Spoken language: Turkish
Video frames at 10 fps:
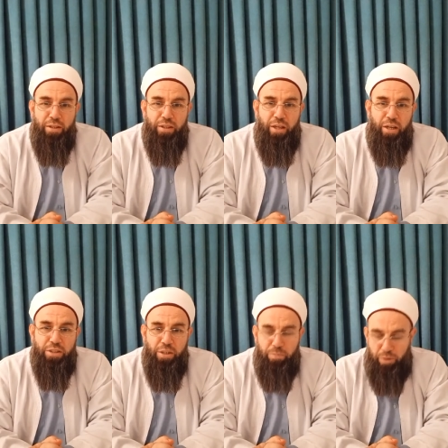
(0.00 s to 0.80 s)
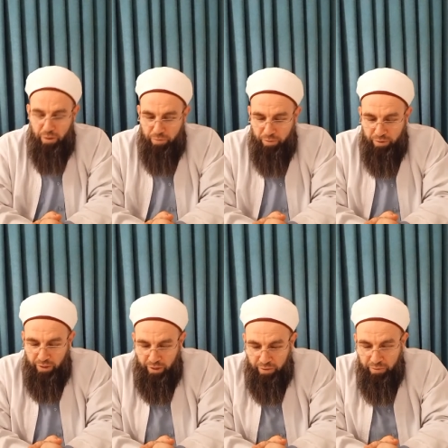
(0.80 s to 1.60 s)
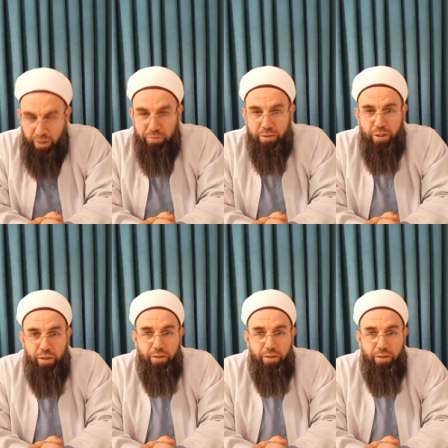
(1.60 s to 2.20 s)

Gerek cep telefonu gerek wifi'den